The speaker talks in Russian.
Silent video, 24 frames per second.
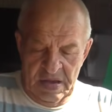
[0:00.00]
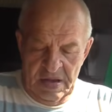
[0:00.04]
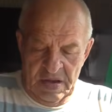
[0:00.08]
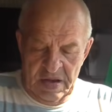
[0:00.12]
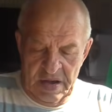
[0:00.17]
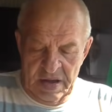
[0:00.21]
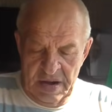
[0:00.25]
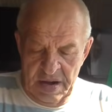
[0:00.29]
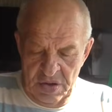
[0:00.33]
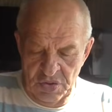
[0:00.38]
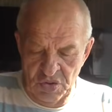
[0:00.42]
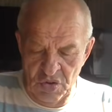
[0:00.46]

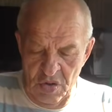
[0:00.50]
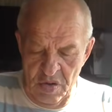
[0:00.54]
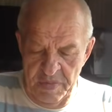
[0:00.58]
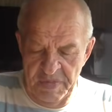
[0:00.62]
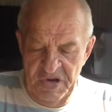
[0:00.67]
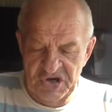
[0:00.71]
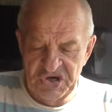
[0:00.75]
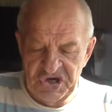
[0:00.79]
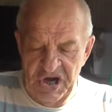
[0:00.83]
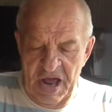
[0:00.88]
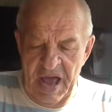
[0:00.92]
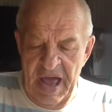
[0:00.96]
Хорошо
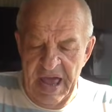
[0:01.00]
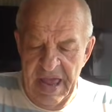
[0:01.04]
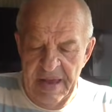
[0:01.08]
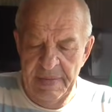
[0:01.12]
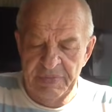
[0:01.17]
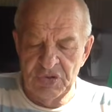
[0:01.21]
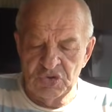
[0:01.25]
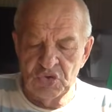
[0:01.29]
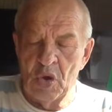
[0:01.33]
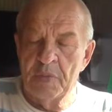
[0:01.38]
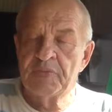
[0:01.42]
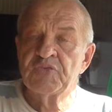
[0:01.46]

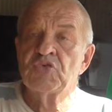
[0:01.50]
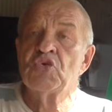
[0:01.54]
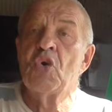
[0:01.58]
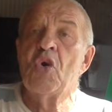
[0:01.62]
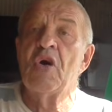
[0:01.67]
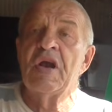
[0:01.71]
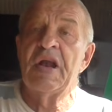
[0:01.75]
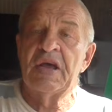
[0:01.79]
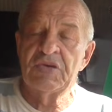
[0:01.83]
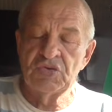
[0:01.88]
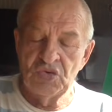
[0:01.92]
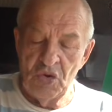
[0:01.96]
мешаем, чтоб
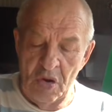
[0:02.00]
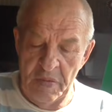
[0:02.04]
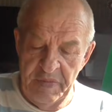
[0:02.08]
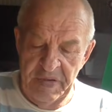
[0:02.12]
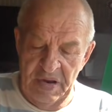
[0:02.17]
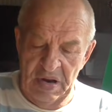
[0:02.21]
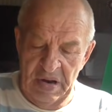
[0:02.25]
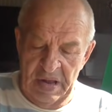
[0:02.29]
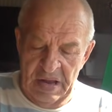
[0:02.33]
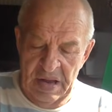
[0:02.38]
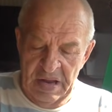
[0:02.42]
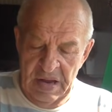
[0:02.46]
соль,
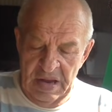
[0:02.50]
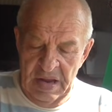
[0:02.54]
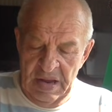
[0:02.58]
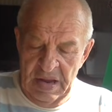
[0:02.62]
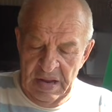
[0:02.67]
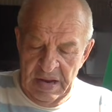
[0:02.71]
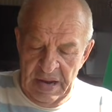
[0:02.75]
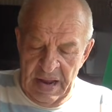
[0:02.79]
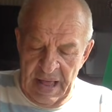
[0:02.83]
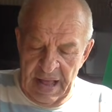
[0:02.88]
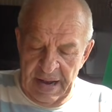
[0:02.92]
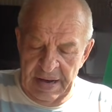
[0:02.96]
особенно
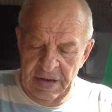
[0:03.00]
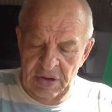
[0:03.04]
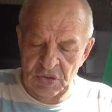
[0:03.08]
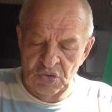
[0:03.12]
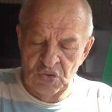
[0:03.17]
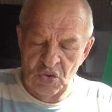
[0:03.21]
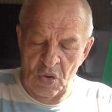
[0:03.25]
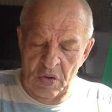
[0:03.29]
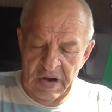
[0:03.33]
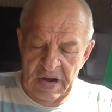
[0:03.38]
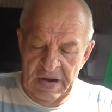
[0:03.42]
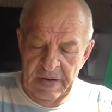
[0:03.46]
надо
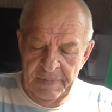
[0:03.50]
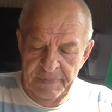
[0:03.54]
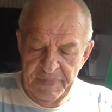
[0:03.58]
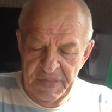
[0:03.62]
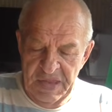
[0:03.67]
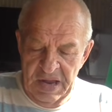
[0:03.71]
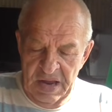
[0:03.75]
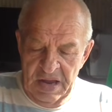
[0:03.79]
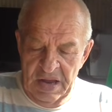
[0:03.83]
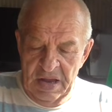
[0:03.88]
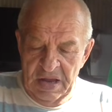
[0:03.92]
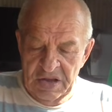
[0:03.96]
соль.
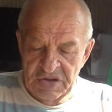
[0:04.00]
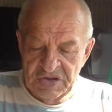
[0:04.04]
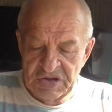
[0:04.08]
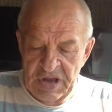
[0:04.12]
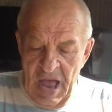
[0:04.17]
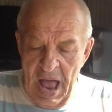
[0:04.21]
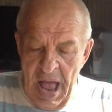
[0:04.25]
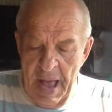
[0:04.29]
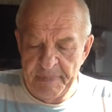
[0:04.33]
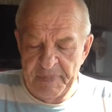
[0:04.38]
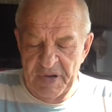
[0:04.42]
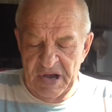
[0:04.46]

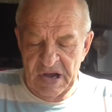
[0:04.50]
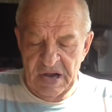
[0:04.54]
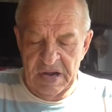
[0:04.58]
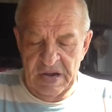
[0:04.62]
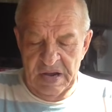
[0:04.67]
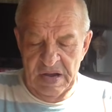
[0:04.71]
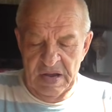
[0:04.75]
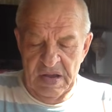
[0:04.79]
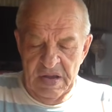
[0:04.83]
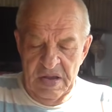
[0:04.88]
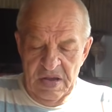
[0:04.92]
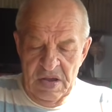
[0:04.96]
Запах
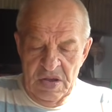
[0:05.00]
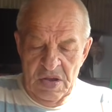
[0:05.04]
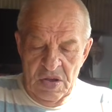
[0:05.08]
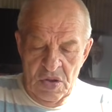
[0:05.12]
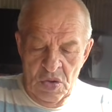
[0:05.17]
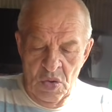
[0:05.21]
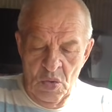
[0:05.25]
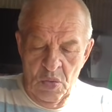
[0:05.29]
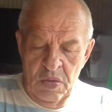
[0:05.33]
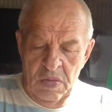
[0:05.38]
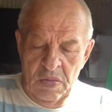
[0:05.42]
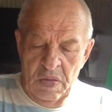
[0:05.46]

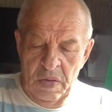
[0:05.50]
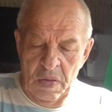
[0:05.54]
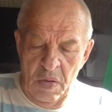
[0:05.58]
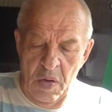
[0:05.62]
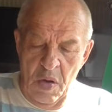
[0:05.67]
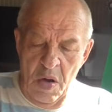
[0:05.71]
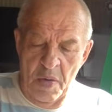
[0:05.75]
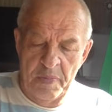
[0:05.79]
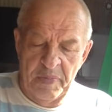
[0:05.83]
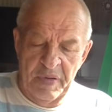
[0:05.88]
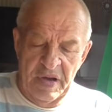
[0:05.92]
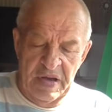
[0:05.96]
и
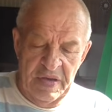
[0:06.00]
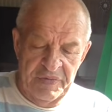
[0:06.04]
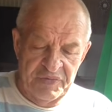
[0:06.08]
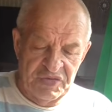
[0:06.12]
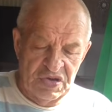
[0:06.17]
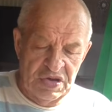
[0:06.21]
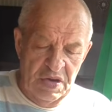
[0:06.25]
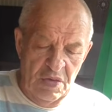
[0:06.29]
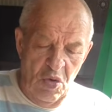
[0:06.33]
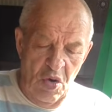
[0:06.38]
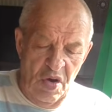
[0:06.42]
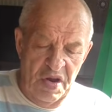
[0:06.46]
укропа, и
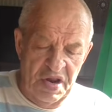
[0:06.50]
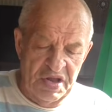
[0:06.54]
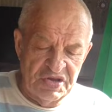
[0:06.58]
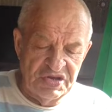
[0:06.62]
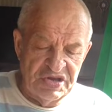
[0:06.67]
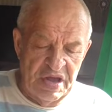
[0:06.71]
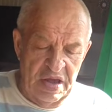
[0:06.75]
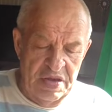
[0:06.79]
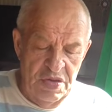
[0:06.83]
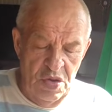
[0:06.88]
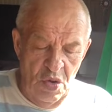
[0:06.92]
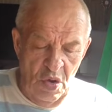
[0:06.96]
всего
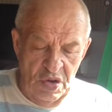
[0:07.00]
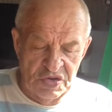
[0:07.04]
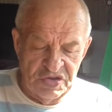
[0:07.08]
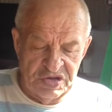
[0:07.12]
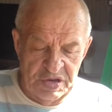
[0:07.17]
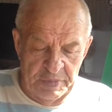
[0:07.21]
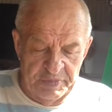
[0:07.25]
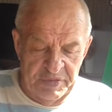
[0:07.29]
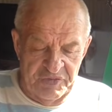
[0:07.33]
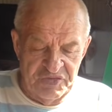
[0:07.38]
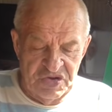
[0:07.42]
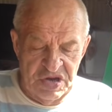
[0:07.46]

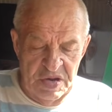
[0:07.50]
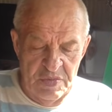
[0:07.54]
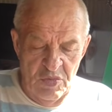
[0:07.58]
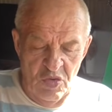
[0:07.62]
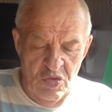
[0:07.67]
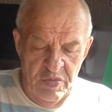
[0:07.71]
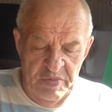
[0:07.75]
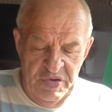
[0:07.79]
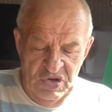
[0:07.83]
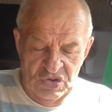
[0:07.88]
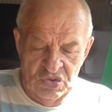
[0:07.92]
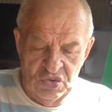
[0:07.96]
разойдется по
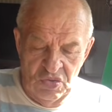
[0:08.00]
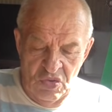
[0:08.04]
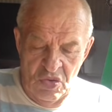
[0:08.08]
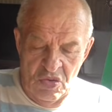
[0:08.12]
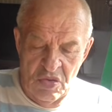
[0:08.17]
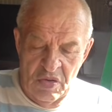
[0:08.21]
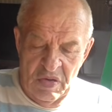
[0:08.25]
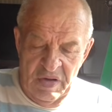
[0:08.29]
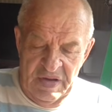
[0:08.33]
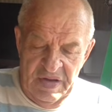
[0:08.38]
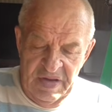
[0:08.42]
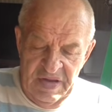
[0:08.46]
всему
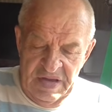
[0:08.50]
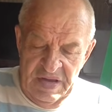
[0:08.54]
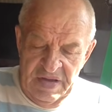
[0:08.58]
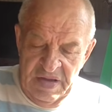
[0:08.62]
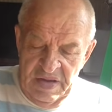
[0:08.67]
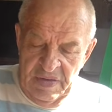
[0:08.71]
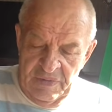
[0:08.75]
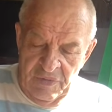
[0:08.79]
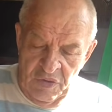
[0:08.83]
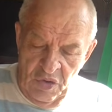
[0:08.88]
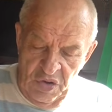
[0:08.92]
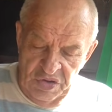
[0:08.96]
мешку.
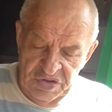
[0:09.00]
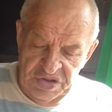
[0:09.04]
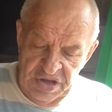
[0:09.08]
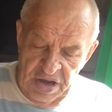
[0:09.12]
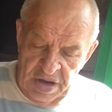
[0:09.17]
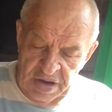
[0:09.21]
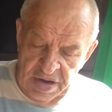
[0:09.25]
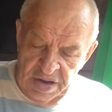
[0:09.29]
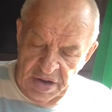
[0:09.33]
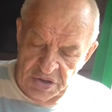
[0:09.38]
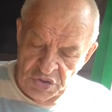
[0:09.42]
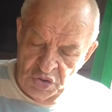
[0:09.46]
Вот
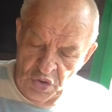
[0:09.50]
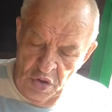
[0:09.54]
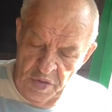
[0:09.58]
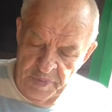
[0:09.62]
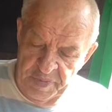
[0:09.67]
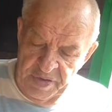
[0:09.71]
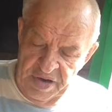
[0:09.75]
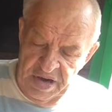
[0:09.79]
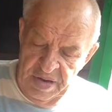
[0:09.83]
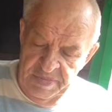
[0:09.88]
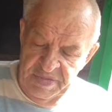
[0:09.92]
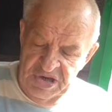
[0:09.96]
я хорошо
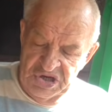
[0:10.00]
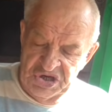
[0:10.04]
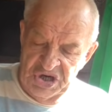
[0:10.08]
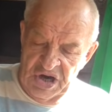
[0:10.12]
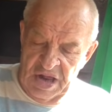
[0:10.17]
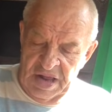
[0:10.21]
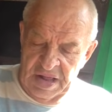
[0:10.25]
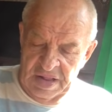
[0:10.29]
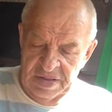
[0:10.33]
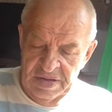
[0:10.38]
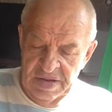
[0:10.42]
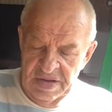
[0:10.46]

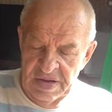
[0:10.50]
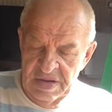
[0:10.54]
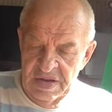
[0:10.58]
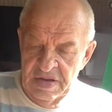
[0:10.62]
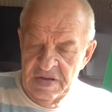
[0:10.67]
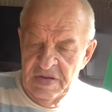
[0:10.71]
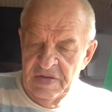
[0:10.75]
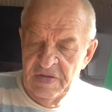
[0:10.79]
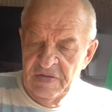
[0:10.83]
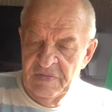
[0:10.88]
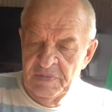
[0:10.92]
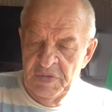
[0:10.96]
перемешал.
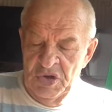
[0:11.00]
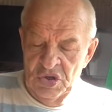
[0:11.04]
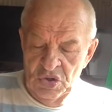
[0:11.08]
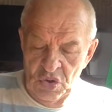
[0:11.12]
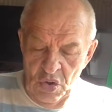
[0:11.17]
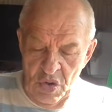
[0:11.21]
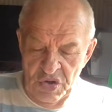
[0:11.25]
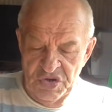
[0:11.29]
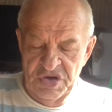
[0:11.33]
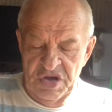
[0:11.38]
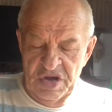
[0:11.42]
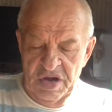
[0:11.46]

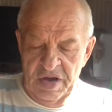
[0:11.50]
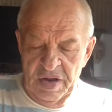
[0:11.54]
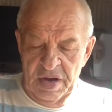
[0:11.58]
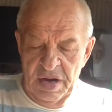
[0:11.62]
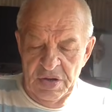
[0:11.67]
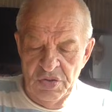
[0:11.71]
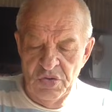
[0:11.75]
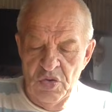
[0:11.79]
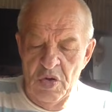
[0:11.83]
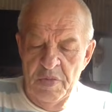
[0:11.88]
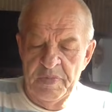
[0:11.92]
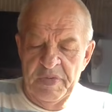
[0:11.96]
Мешочки
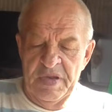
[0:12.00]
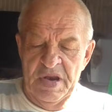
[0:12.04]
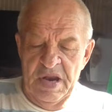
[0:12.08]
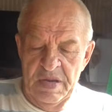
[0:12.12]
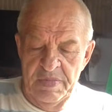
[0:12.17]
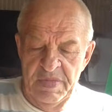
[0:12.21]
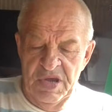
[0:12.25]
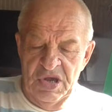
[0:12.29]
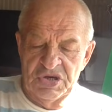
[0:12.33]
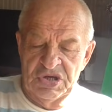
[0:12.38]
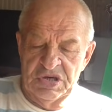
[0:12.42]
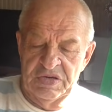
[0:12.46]
хорошо
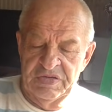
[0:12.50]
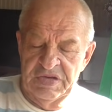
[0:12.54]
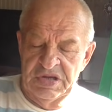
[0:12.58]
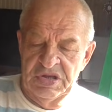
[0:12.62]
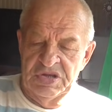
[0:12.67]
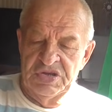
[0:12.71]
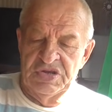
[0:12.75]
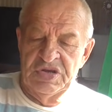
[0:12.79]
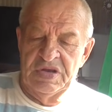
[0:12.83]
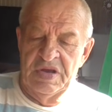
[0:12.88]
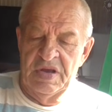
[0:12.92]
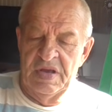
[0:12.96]

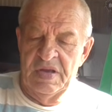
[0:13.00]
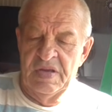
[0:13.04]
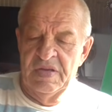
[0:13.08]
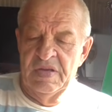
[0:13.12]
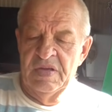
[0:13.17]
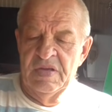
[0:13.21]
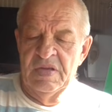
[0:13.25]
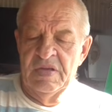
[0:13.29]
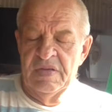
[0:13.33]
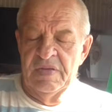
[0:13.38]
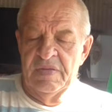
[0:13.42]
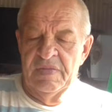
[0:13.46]
перемешиваются.
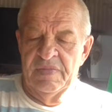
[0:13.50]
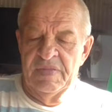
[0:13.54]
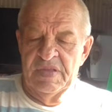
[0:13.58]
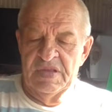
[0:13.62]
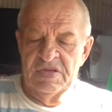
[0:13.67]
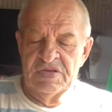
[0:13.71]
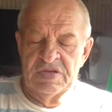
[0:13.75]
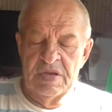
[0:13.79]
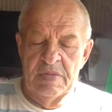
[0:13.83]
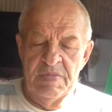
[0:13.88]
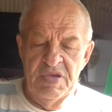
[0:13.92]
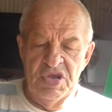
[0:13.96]

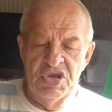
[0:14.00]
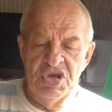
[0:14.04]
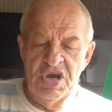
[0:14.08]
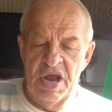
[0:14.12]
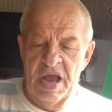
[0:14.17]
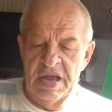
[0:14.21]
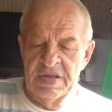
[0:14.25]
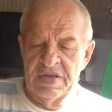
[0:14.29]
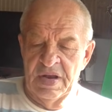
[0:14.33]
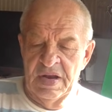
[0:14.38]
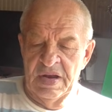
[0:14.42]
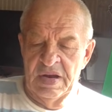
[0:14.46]

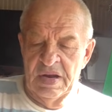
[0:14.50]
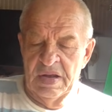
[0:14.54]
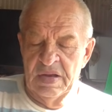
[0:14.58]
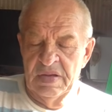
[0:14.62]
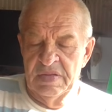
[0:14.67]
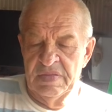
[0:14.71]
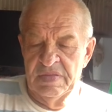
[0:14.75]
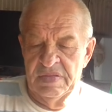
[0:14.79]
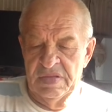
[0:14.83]
Замечательно.